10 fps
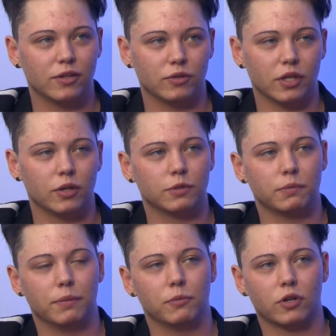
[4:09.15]
Und dann haben sie
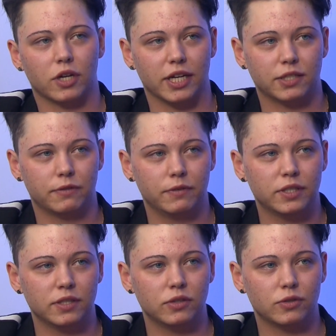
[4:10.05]
mich eben nach Graz
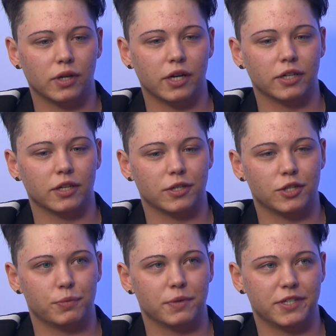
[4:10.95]
verwiesen, zu einer
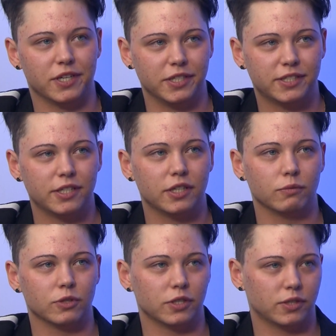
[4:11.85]
Spezialistin,
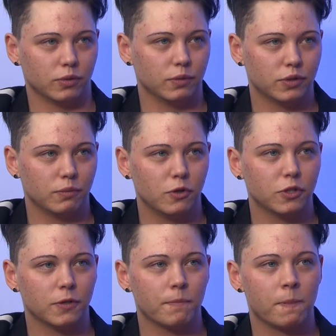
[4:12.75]
die was das sowieso macht.